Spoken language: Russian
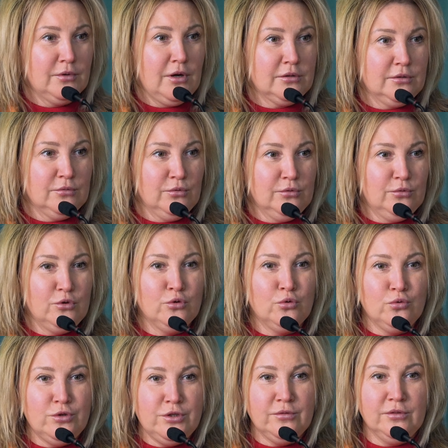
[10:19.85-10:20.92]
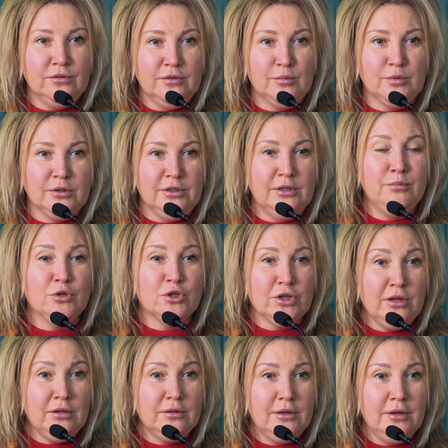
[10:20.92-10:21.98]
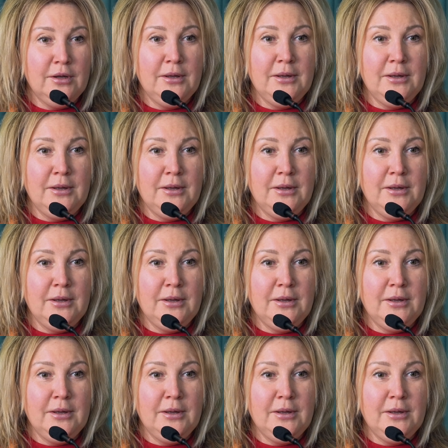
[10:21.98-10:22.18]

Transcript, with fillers: Как-то вот интуитивно выбрал. Добежал,